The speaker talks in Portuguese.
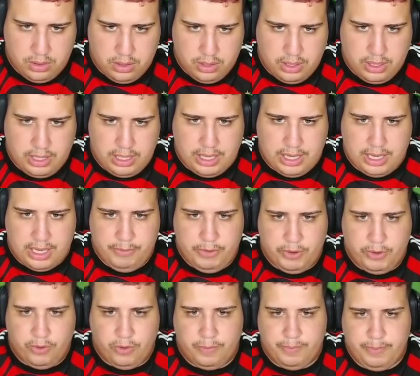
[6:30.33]
Ah,
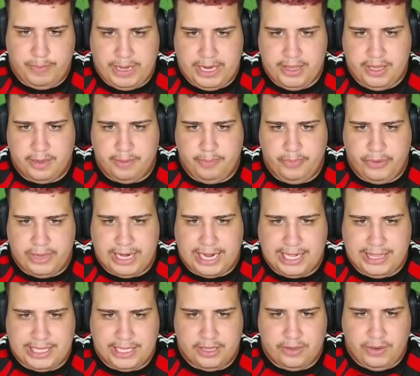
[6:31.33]
amigo, pré-temporada
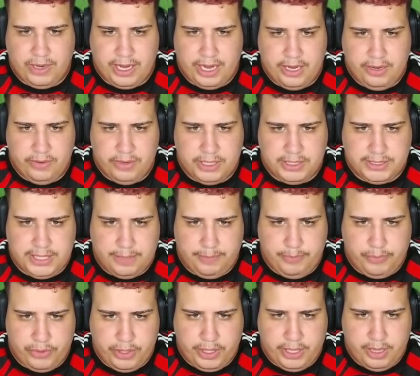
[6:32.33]
tá dando carrinho desse daí
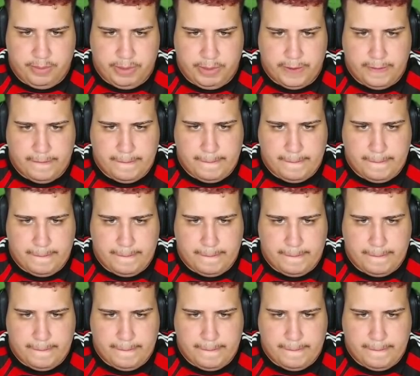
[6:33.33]
por quê, mano?